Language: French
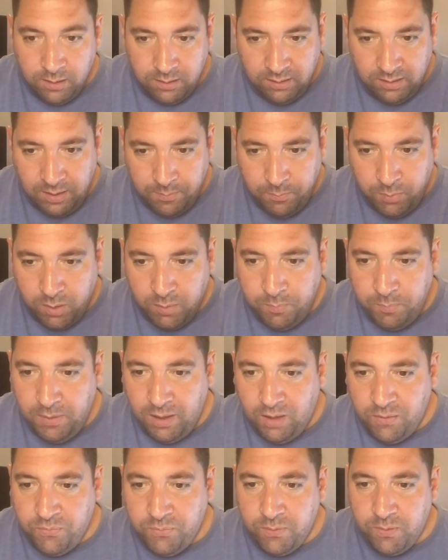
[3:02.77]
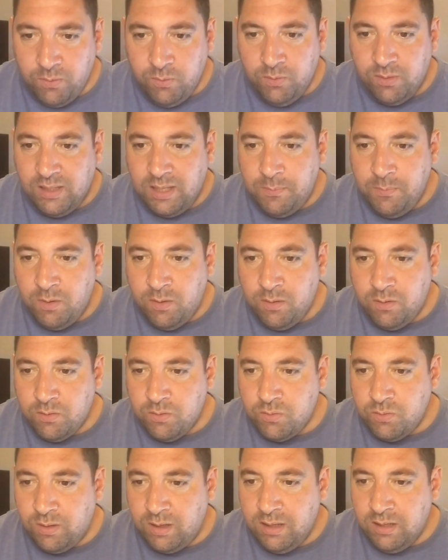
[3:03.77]
Des bonnes perfs, notamment
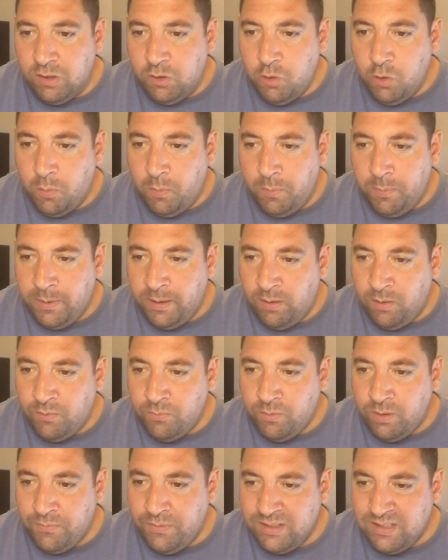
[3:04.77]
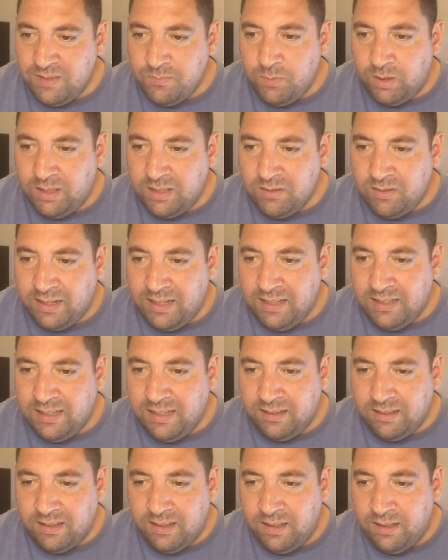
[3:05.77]
sur la Ligue Europa. On voit effectivement qu'ils ont gagné
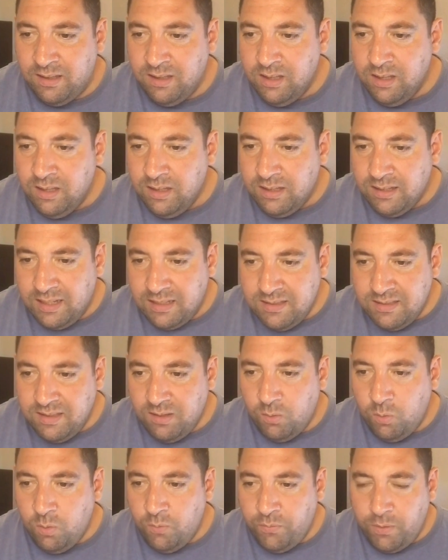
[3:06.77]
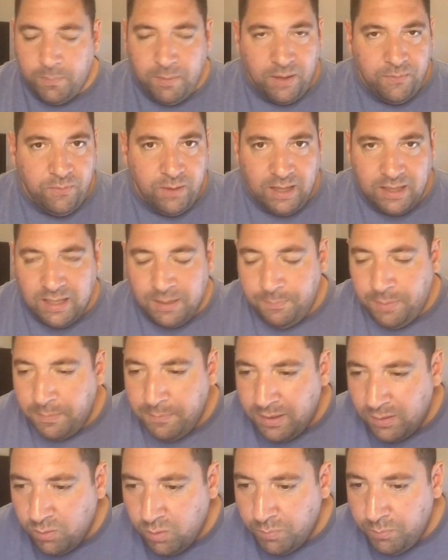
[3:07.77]
4-1, 4-0. Enfin bref, voilà, il y a pas
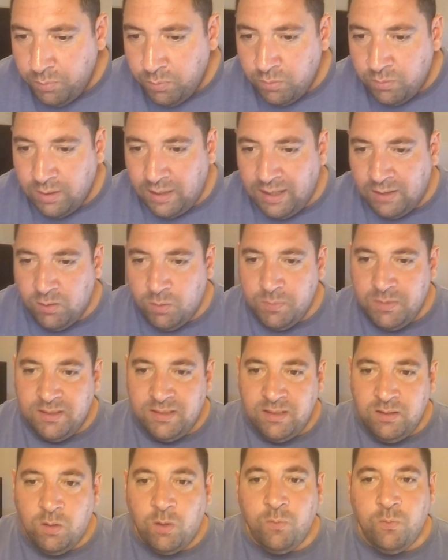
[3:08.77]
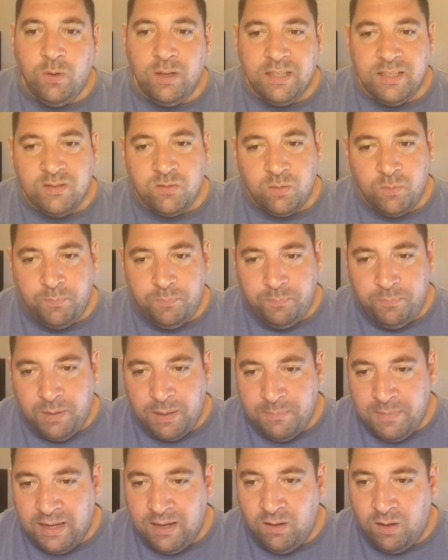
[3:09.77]
mal de buts. Et à domicile, on voit qu'ils sont
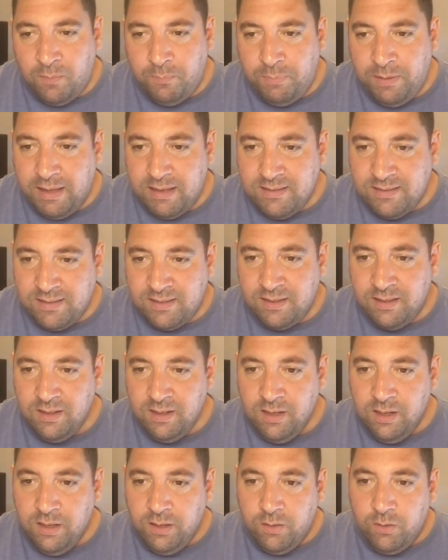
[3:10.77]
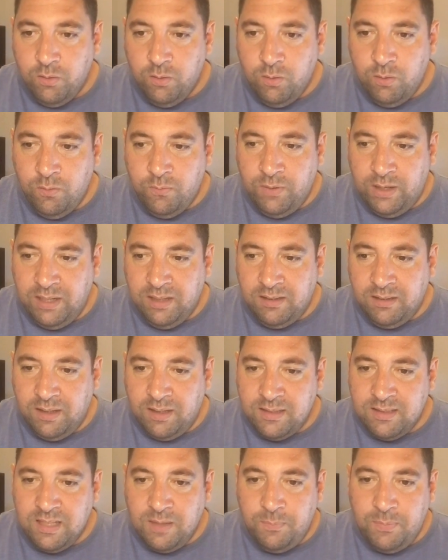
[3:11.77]
pas mal en place. Euh,
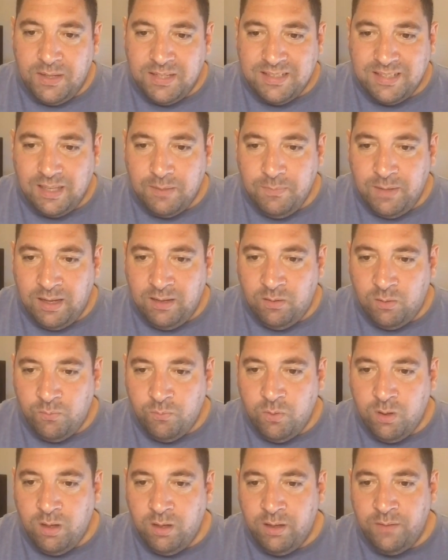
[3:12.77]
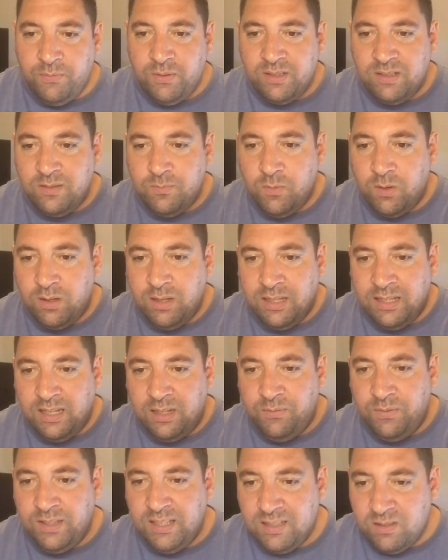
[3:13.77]
Valetta se déplace très mal. On voit effectivement les
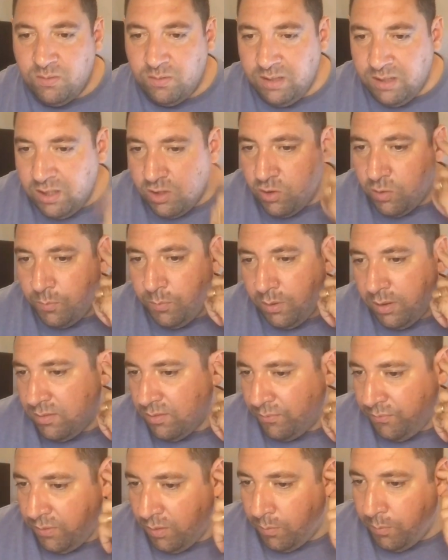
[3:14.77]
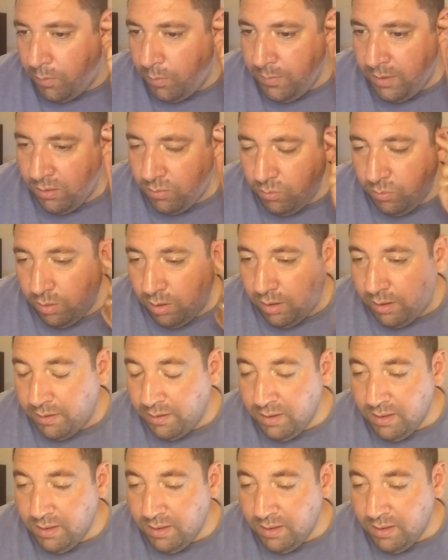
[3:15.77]
qualifications Ligue des Champions qu'ils ont fait en premier tour.